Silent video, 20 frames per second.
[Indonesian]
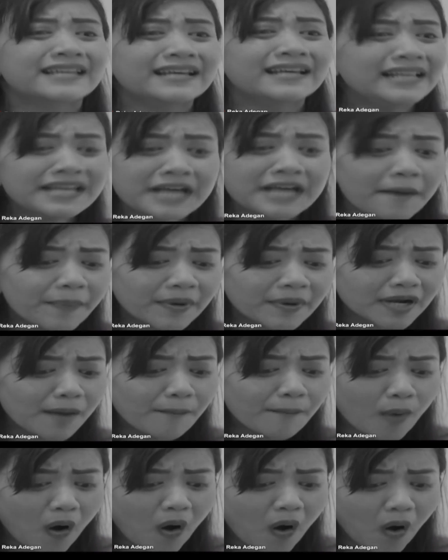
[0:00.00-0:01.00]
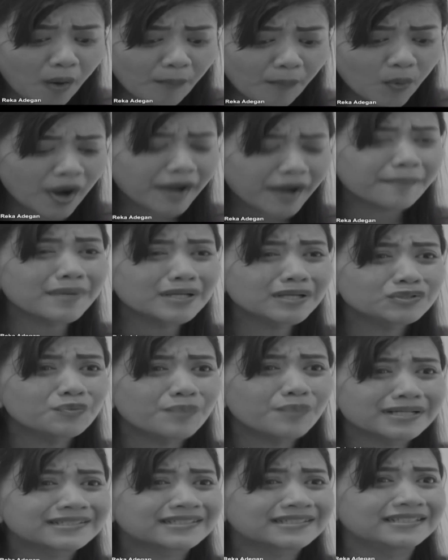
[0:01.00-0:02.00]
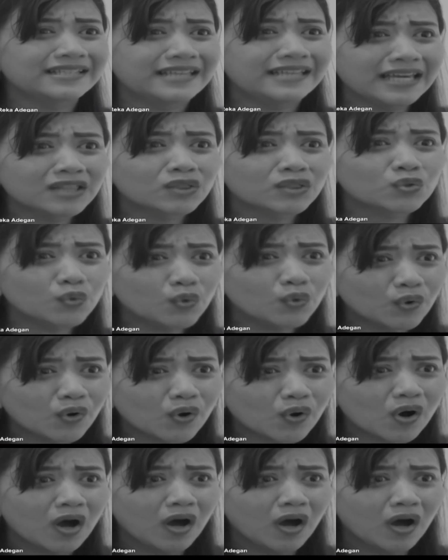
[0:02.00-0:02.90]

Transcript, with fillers: Sally nggak pernah bohong, Bu. Emang cuma segitu.